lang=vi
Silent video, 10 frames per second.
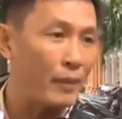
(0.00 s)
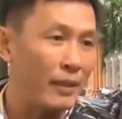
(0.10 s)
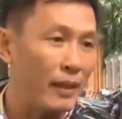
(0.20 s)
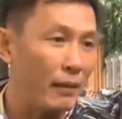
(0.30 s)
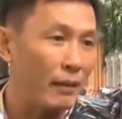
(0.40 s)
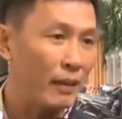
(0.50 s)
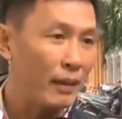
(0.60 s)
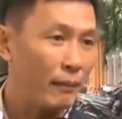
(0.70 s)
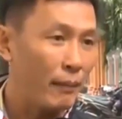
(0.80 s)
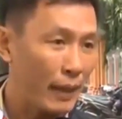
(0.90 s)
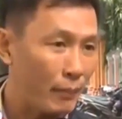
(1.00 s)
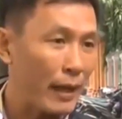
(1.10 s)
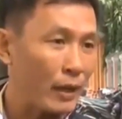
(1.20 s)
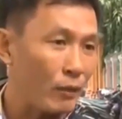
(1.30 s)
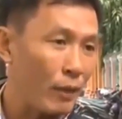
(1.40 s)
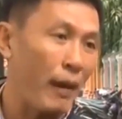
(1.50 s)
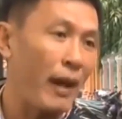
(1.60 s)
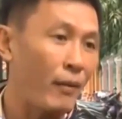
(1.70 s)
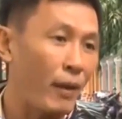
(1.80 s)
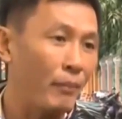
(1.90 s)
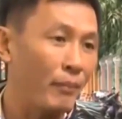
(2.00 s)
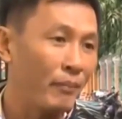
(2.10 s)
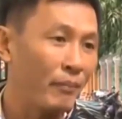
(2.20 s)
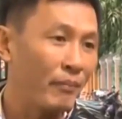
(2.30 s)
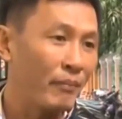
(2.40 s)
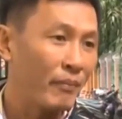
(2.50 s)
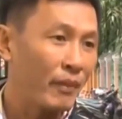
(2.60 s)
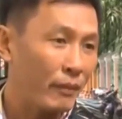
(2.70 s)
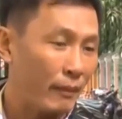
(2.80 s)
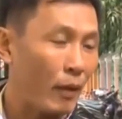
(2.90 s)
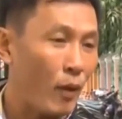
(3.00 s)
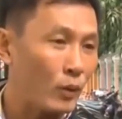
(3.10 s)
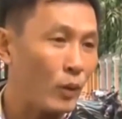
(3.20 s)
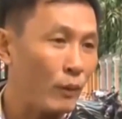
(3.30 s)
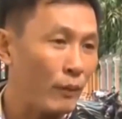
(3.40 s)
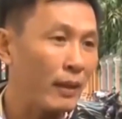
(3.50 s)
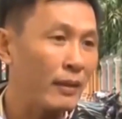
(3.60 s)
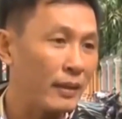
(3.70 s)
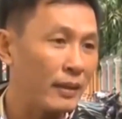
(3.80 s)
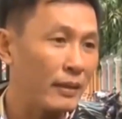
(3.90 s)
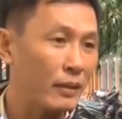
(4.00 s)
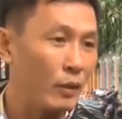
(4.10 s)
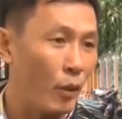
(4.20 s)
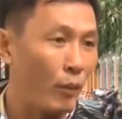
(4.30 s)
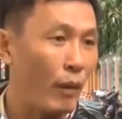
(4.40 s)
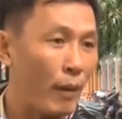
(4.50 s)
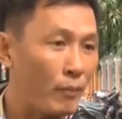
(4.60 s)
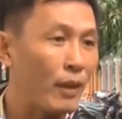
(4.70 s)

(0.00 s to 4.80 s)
hết trơn mà năm nay tôi phải mặc áo ấm và con tôi phải dùng áo ấm